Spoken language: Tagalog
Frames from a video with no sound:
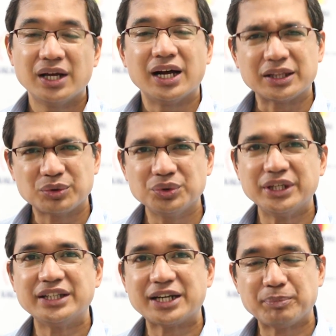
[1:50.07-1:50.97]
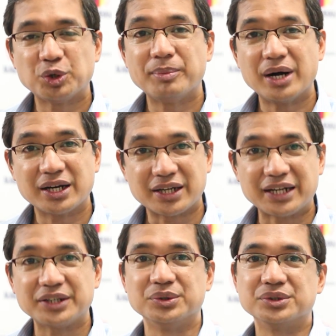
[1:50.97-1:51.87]
at tunay na reformang
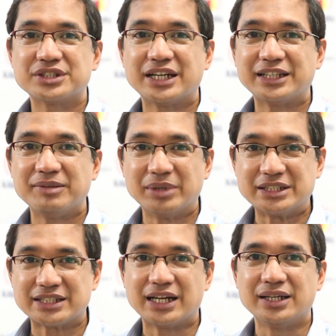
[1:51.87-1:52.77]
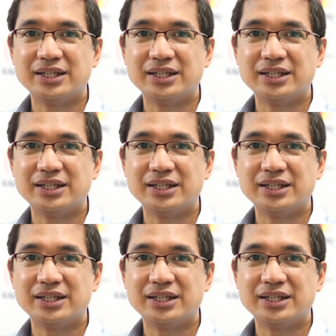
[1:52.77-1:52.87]
agraryo sa ating bansa